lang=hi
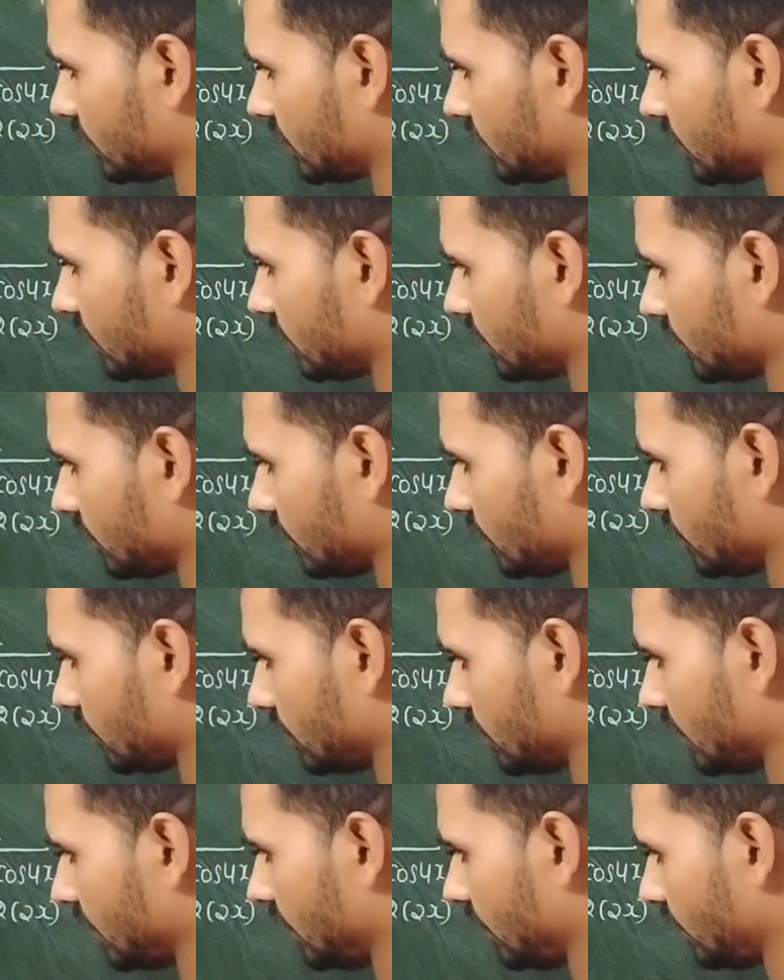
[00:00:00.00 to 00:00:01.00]
फर्स्ट
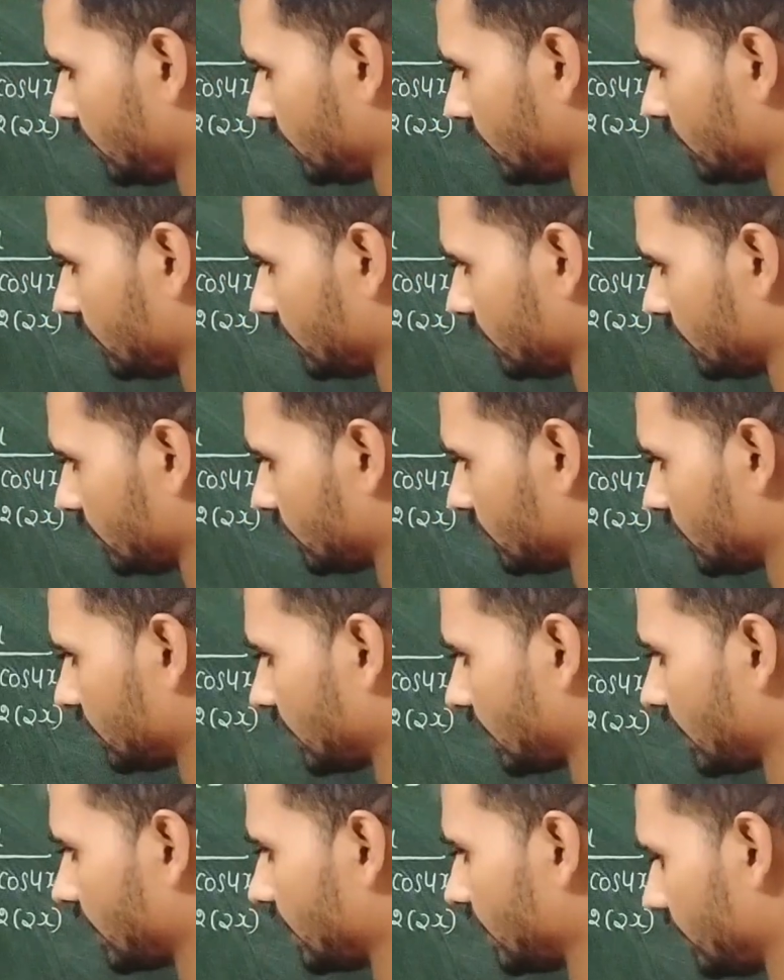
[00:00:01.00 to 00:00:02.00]
और ये
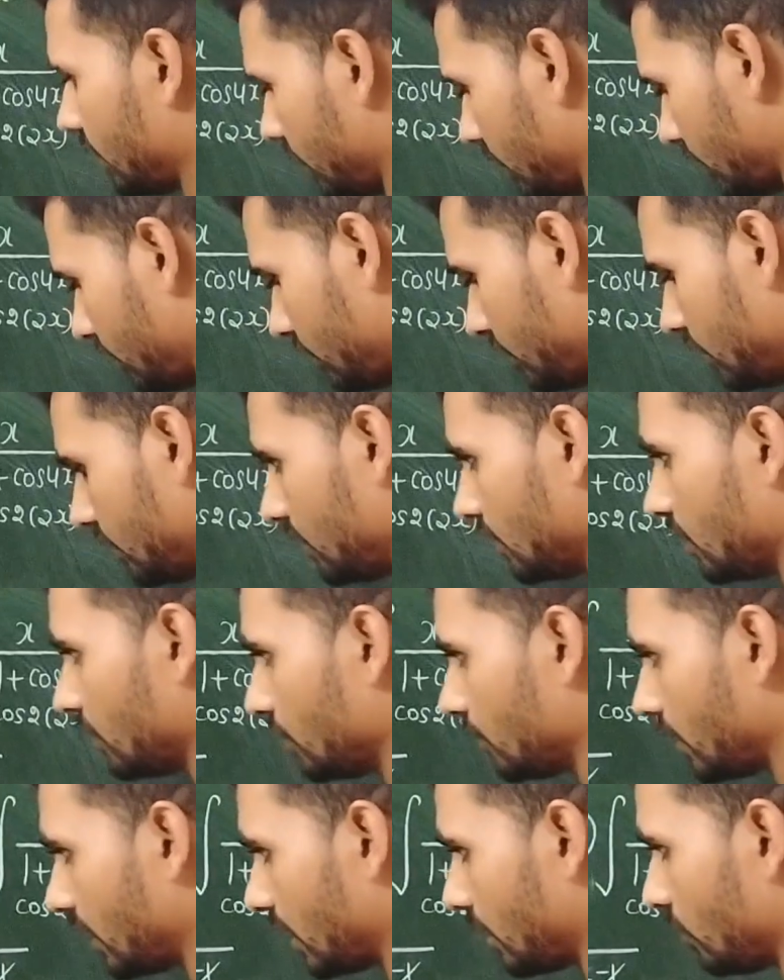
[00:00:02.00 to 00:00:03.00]
सेकंड
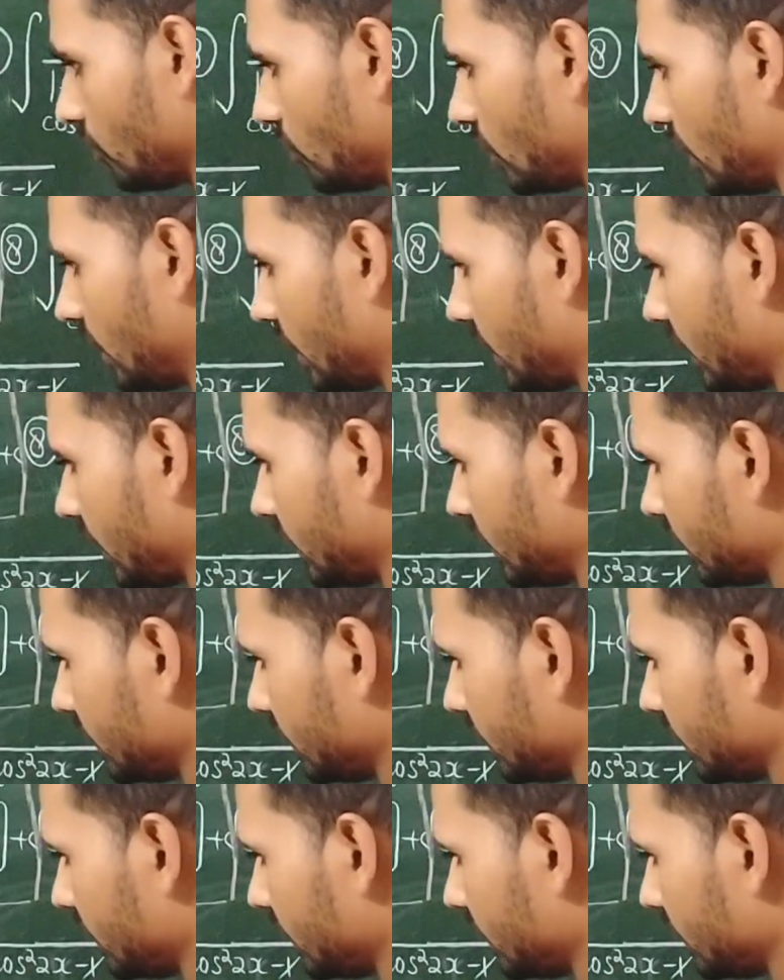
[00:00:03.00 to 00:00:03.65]
फार्मूला